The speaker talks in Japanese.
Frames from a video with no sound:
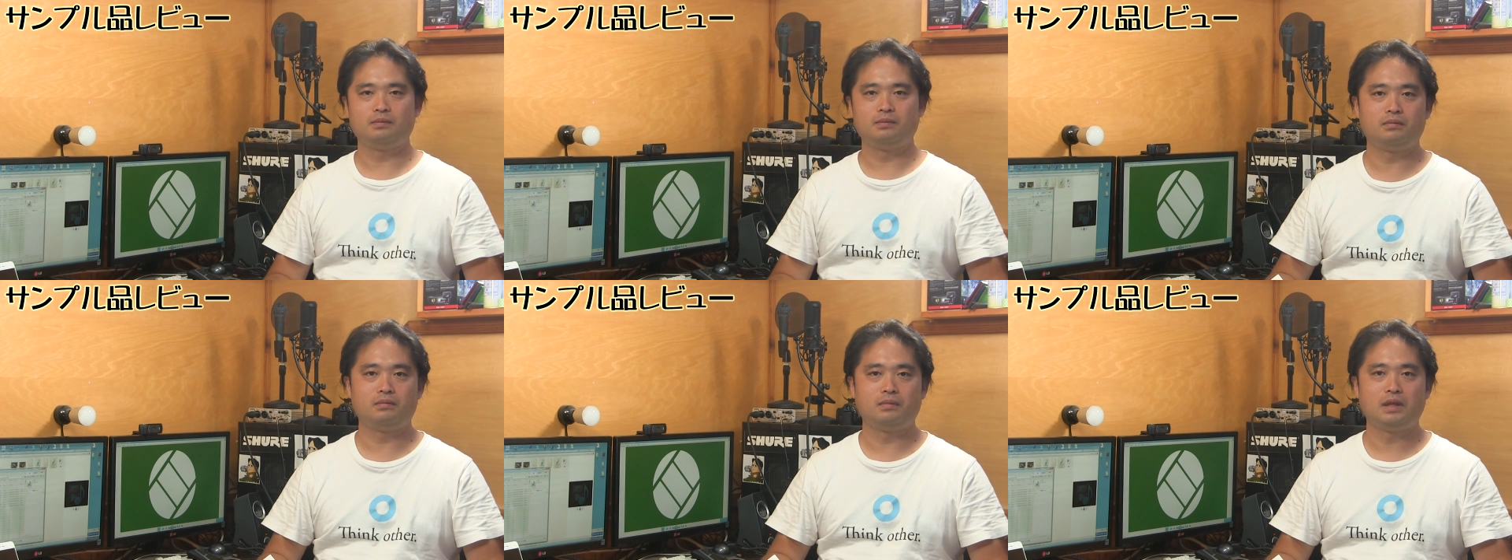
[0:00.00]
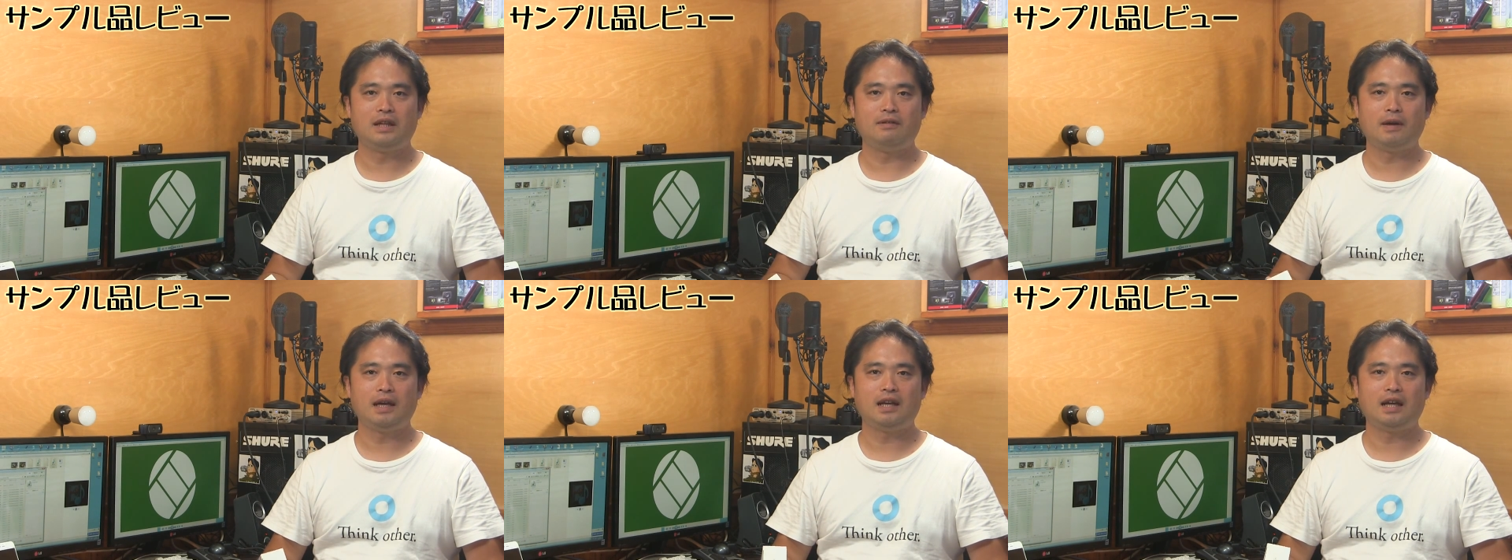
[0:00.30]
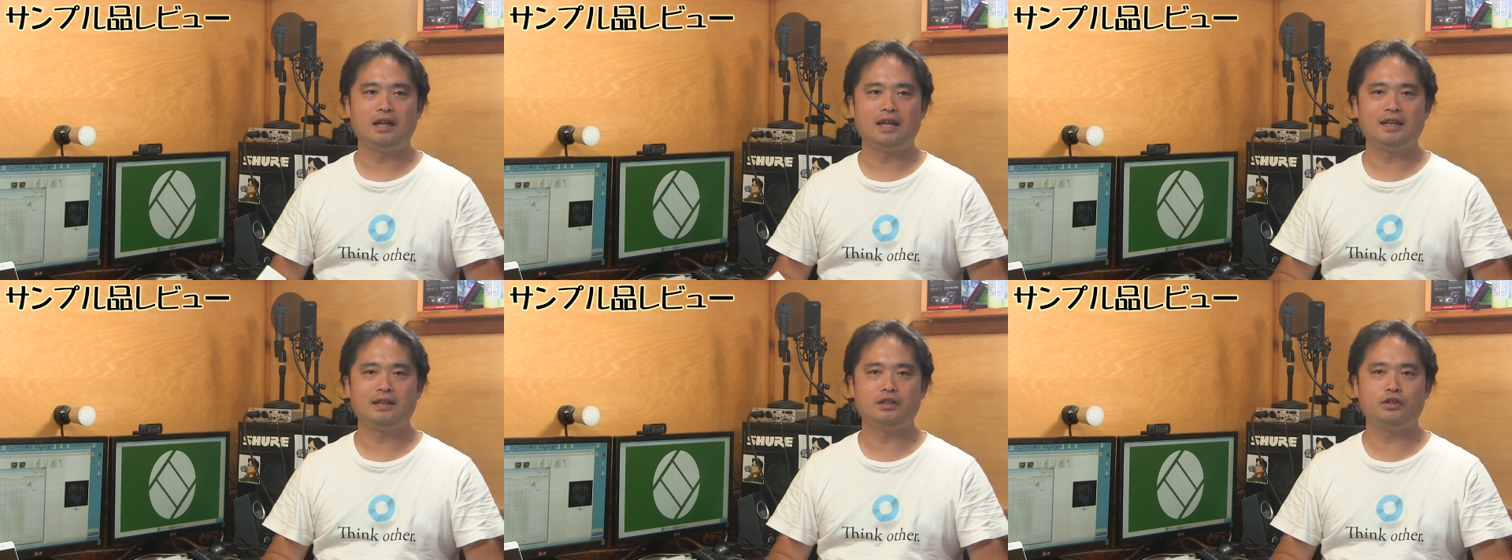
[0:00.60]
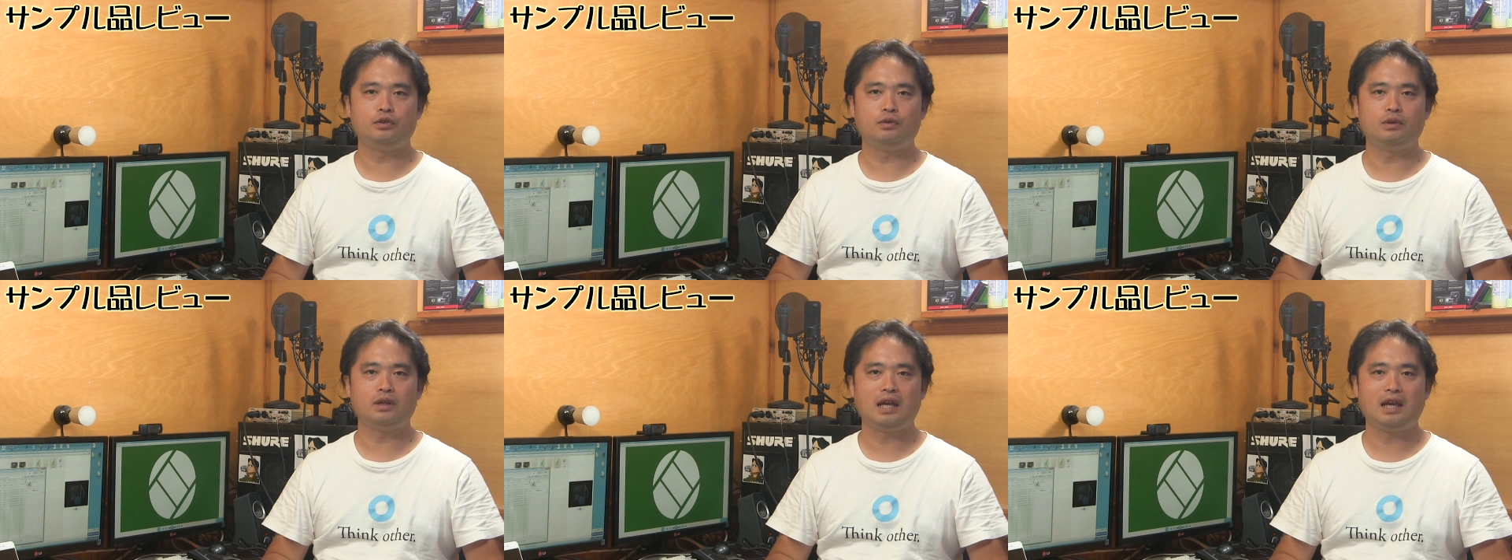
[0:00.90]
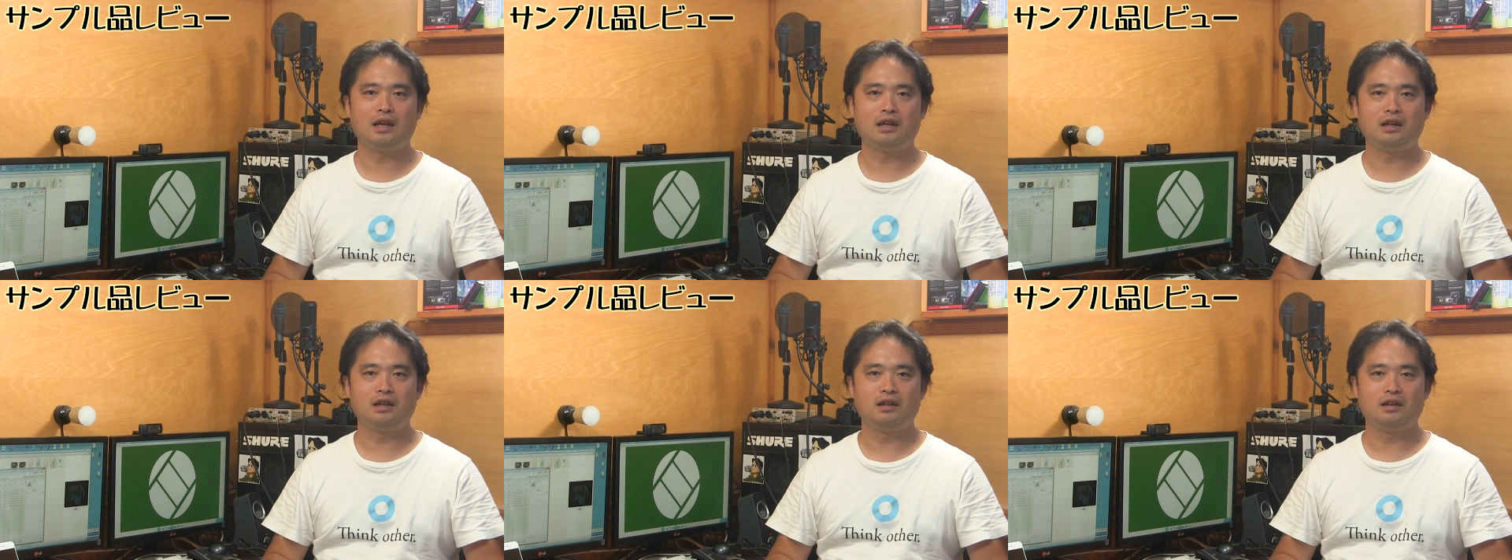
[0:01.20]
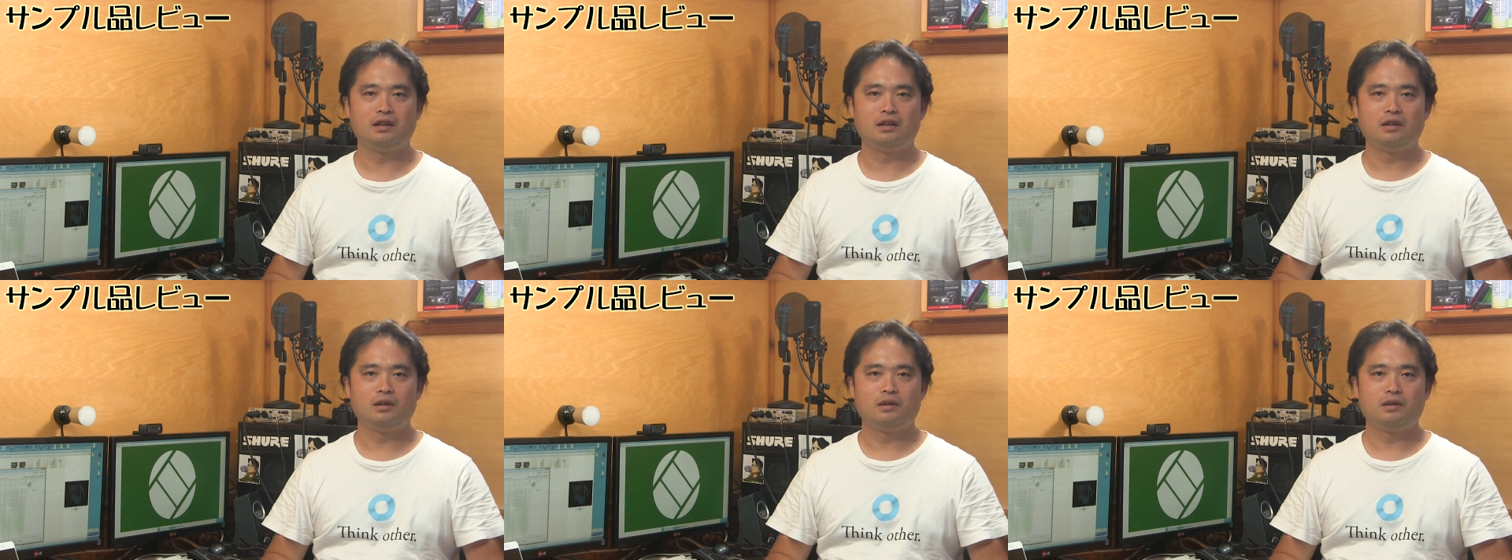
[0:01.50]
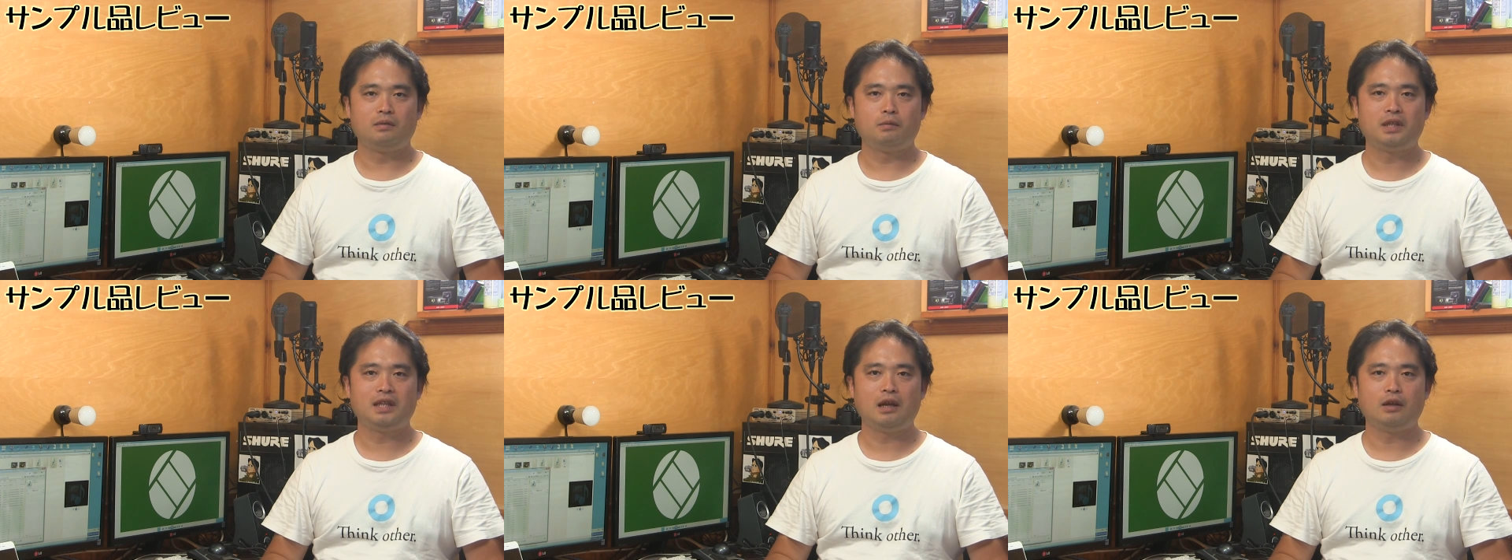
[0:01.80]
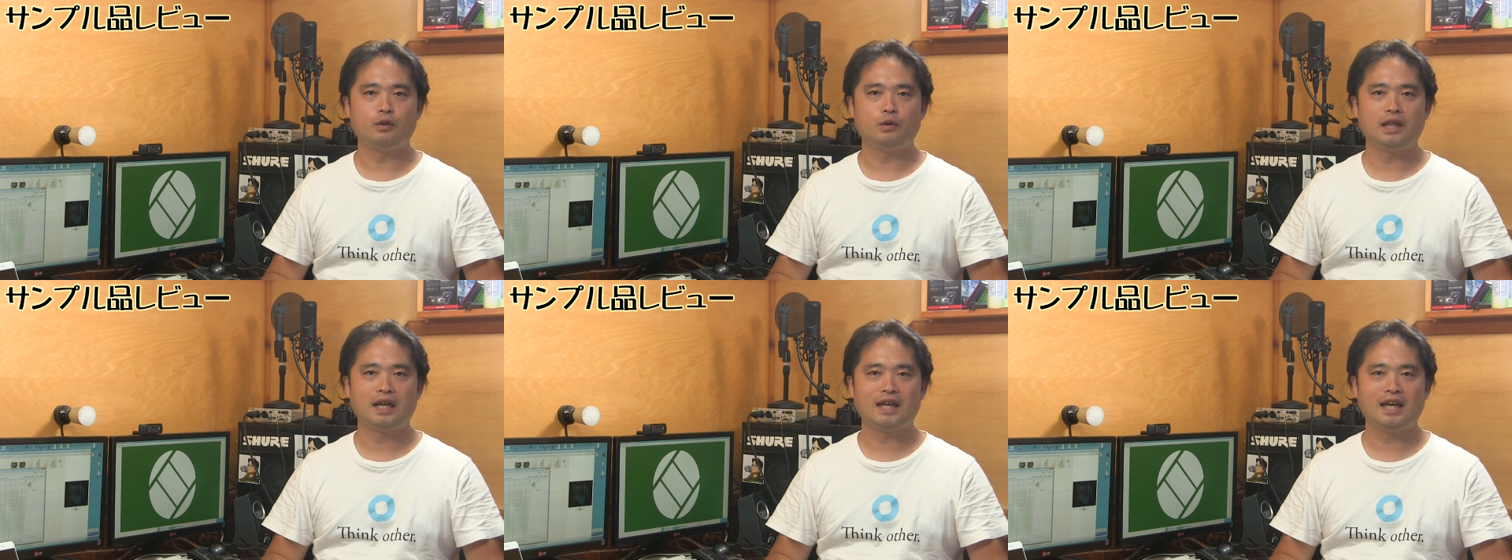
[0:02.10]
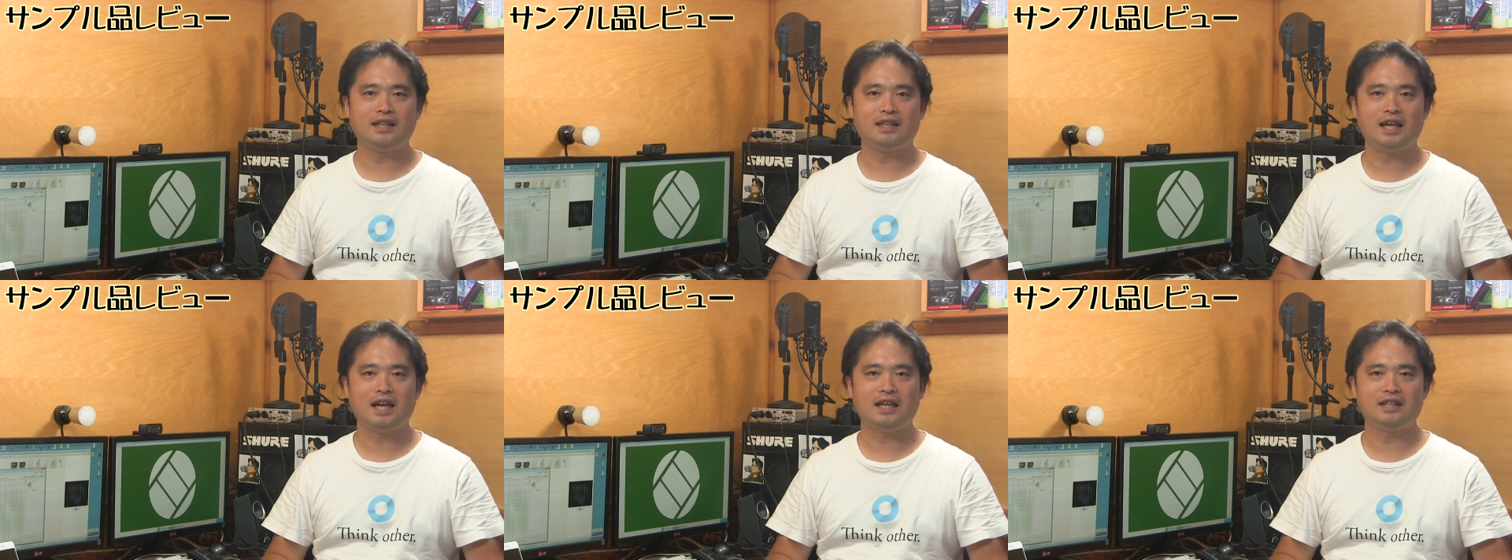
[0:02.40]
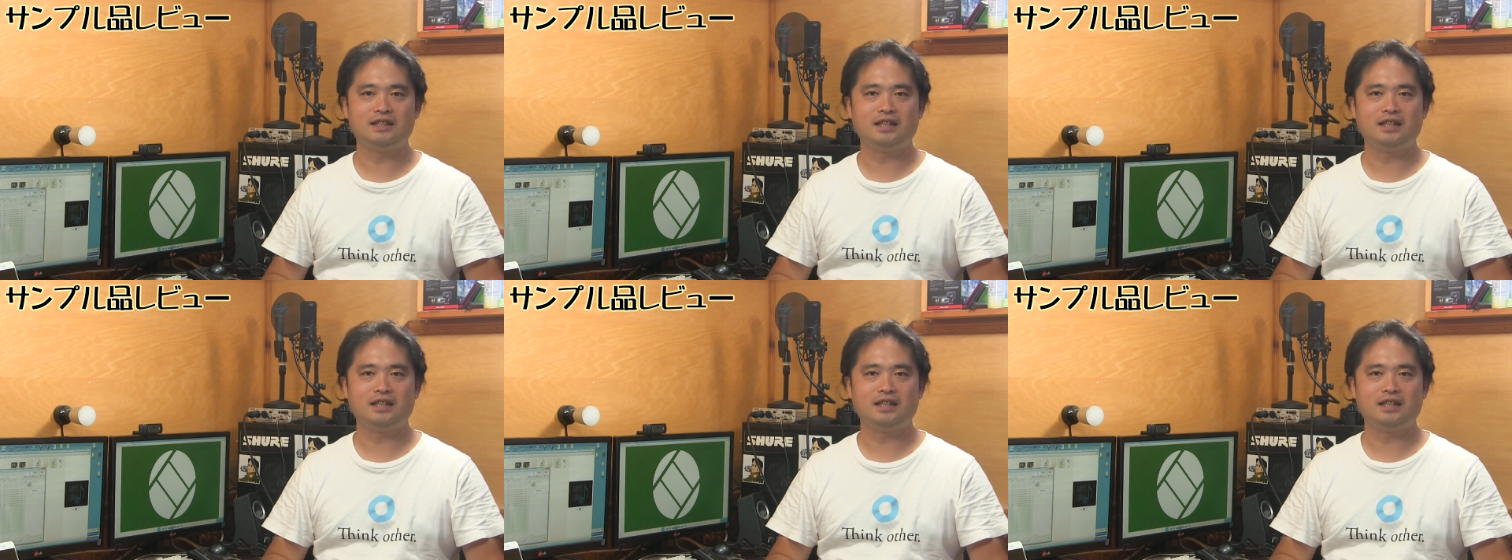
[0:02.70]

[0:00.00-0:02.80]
控えめな演出で、足元だけ照